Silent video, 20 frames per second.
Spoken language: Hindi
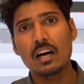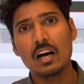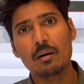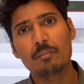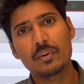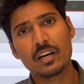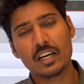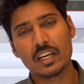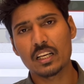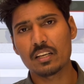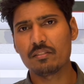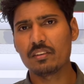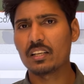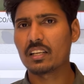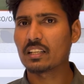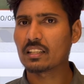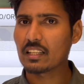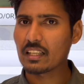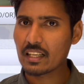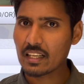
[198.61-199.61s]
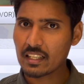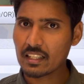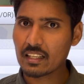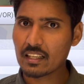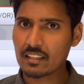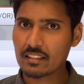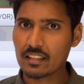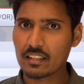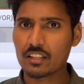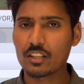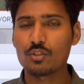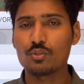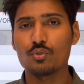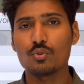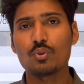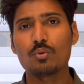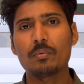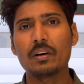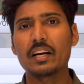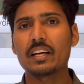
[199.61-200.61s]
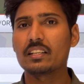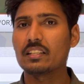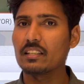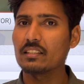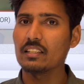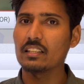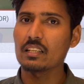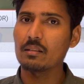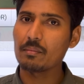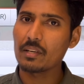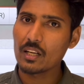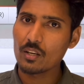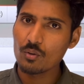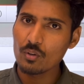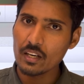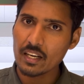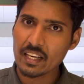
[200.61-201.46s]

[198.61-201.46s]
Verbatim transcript: आप अग्निवीर की तैयारी कर सकते हैं जो भाई जैसे कि मान लो